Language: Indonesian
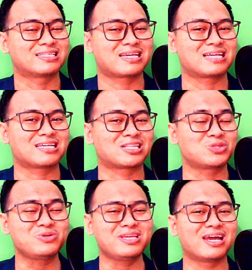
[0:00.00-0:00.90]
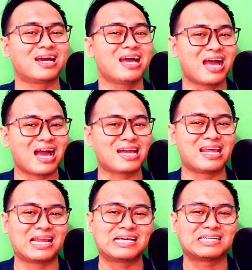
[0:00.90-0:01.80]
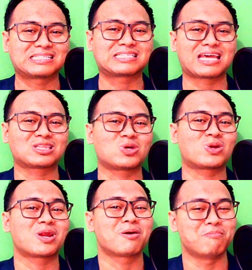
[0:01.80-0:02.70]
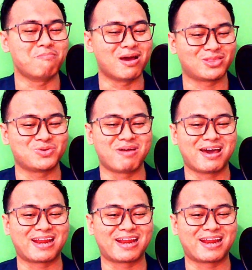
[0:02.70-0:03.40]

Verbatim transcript: salah satunya adalah sektor batubara